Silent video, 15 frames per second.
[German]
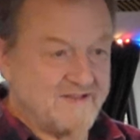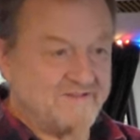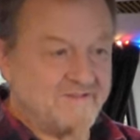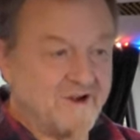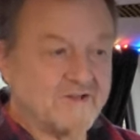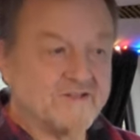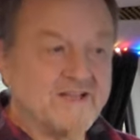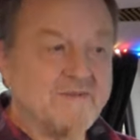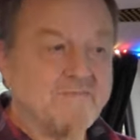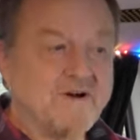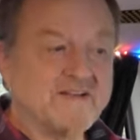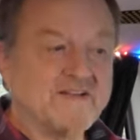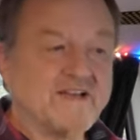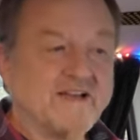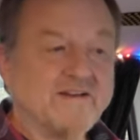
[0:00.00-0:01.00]
nachdem
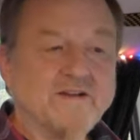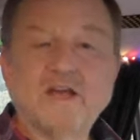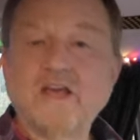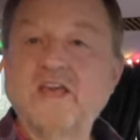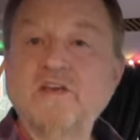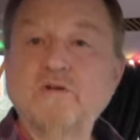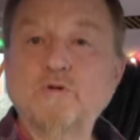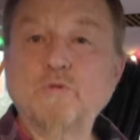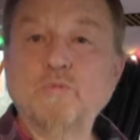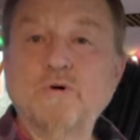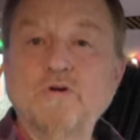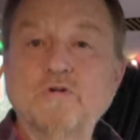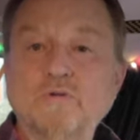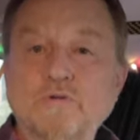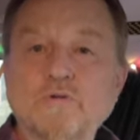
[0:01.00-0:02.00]
man sein
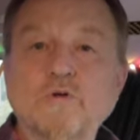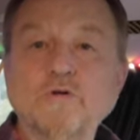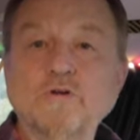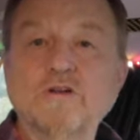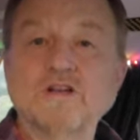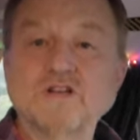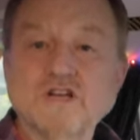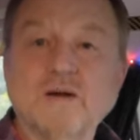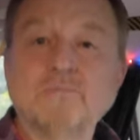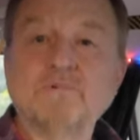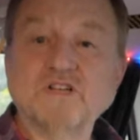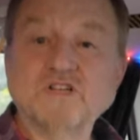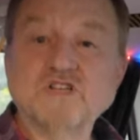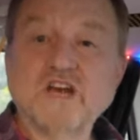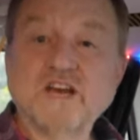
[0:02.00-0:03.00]
Gegenüber gründlich
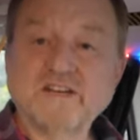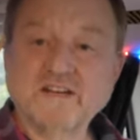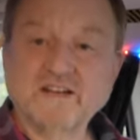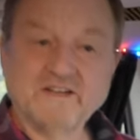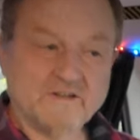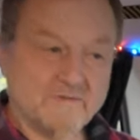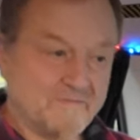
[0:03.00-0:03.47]
abgecheckt hat